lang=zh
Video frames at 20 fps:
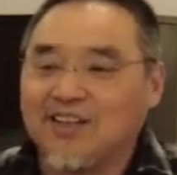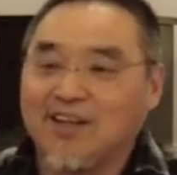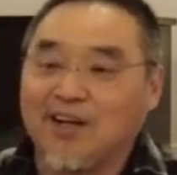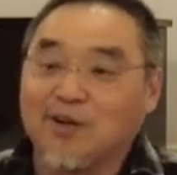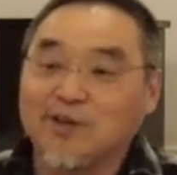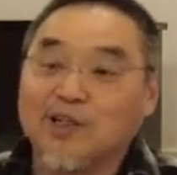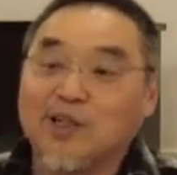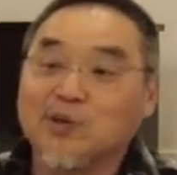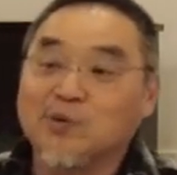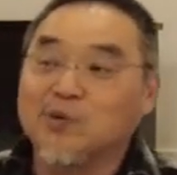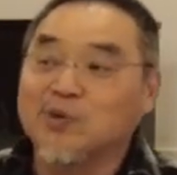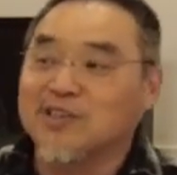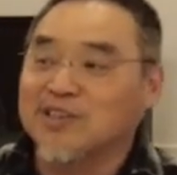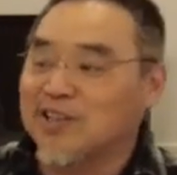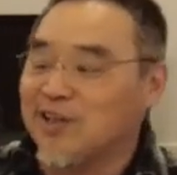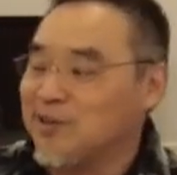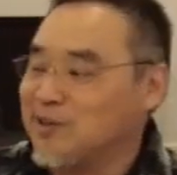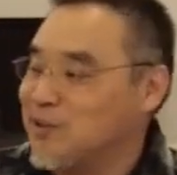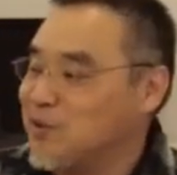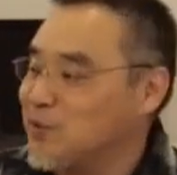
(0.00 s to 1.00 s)
然后耶稣很
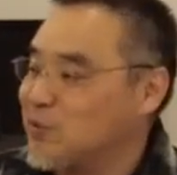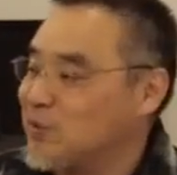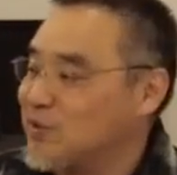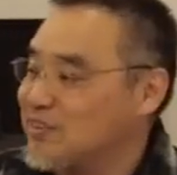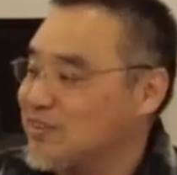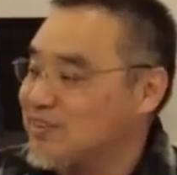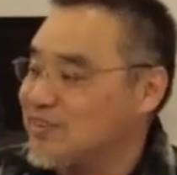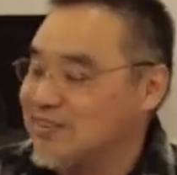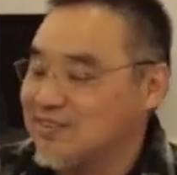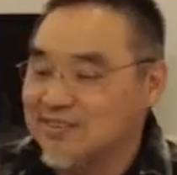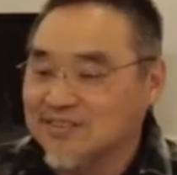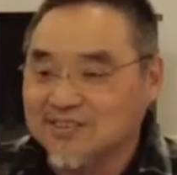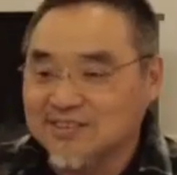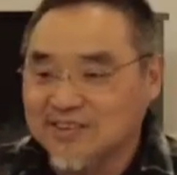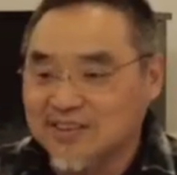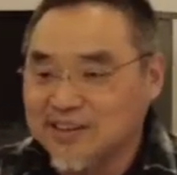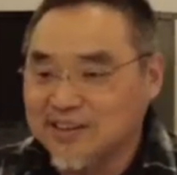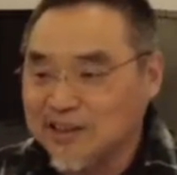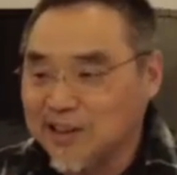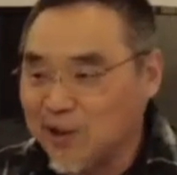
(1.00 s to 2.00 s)
高兴说，
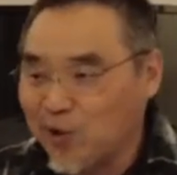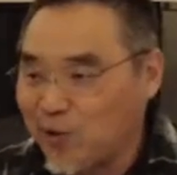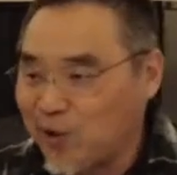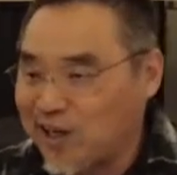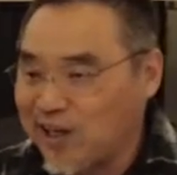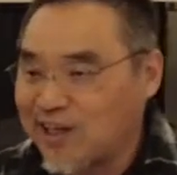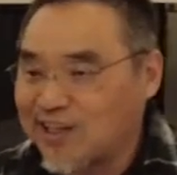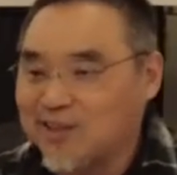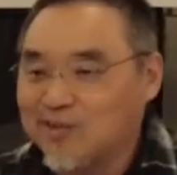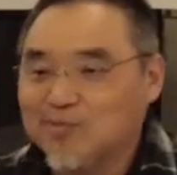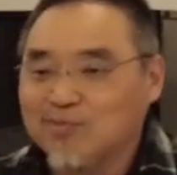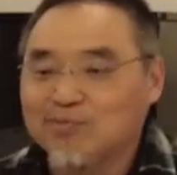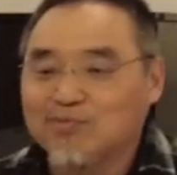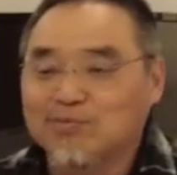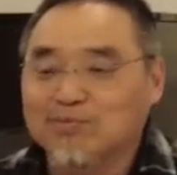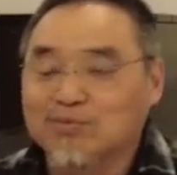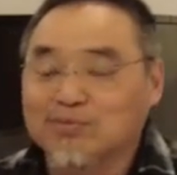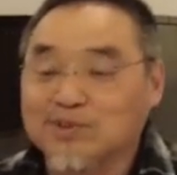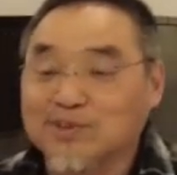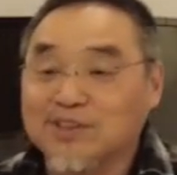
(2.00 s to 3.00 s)
你这个话
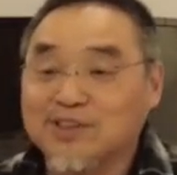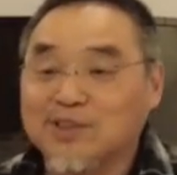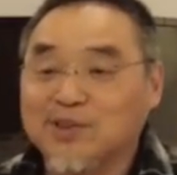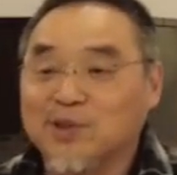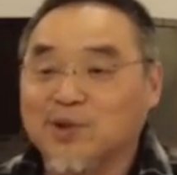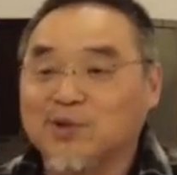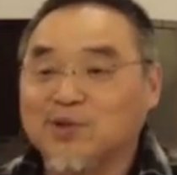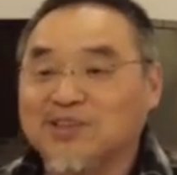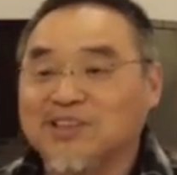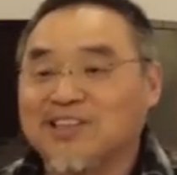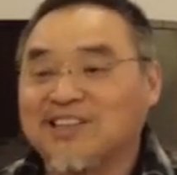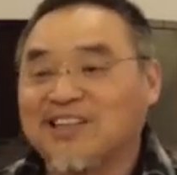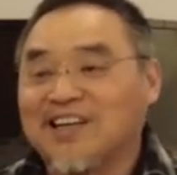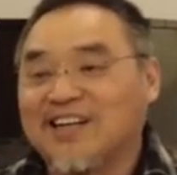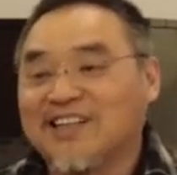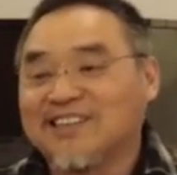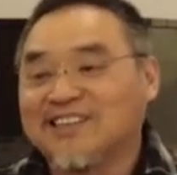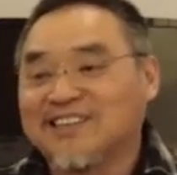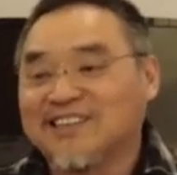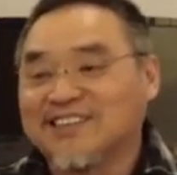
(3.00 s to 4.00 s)
不是从人
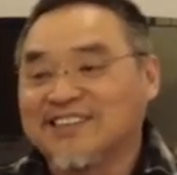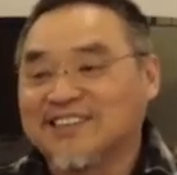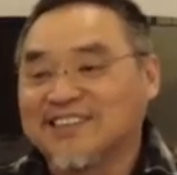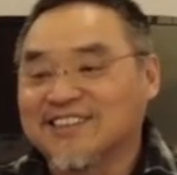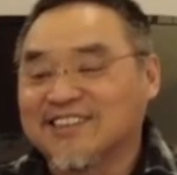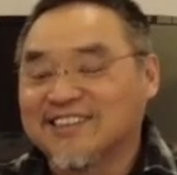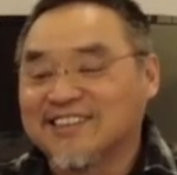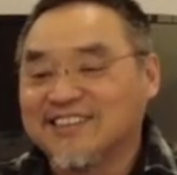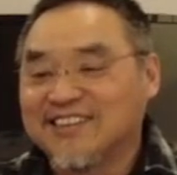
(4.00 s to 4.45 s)
来的，